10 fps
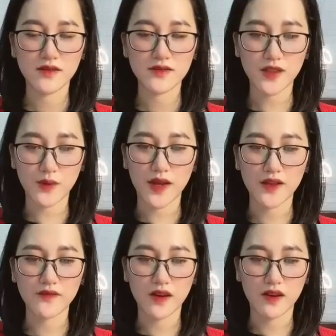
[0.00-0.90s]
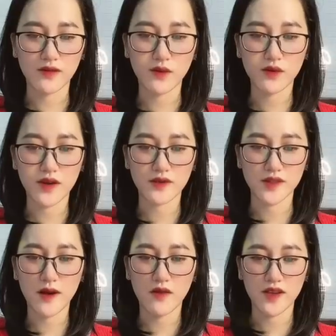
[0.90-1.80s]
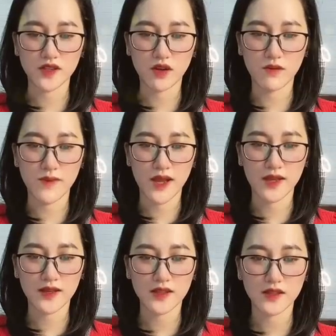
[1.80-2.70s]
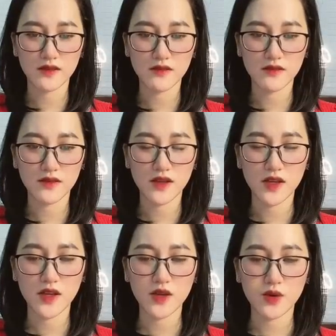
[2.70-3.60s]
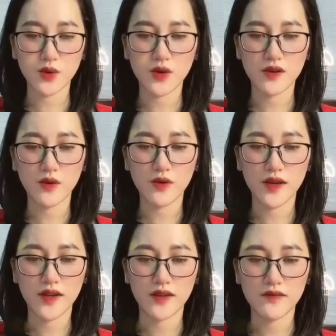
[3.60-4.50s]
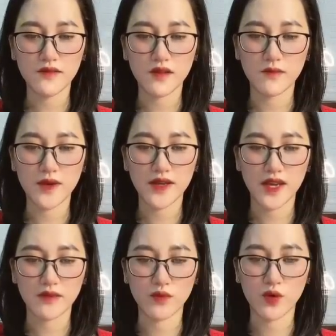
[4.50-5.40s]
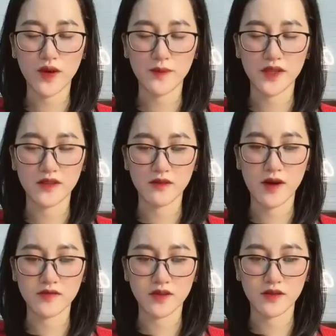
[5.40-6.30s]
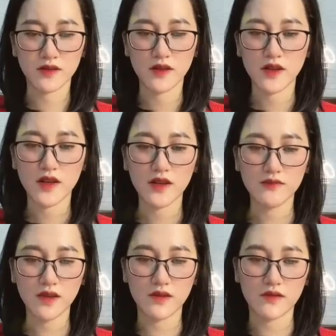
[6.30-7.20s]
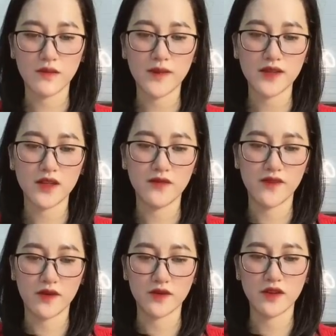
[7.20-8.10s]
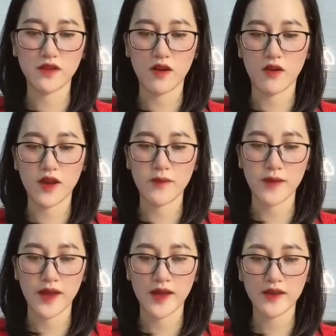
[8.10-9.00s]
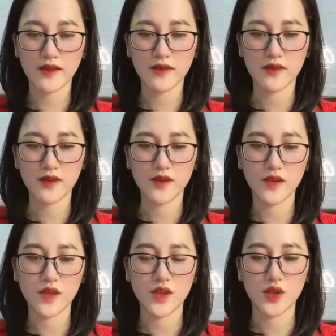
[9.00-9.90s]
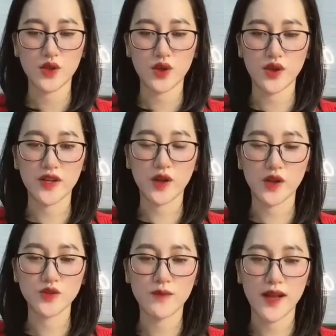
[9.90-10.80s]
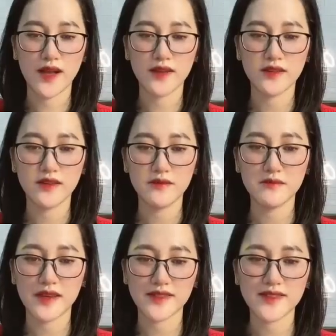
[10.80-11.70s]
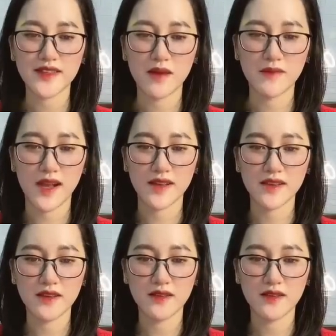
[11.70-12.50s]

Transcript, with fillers: Sau này anh và Cần Ngôn đều sẽ bảo vệ cho con bé Cố Cần Ngôn đã đến đứng bên cạnh bố mẹ mình từ bao giờ Mở to mắt nhìn vào nơi có em bé Con đã nói rồi mà Mẹ sẽ sinh em gái